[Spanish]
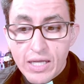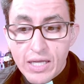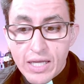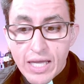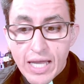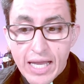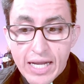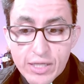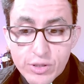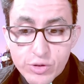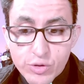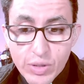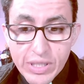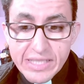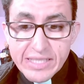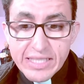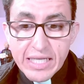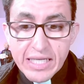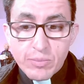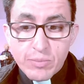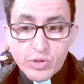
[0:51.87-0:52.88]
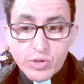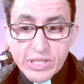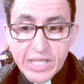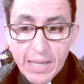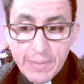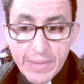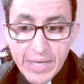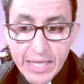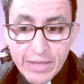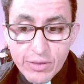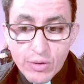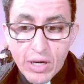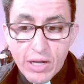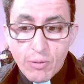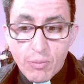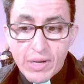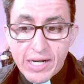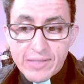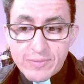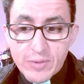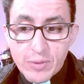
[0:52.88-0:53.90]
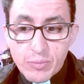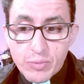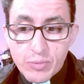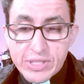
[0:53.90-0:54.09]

en esto que seguimos caminando la cuaresma,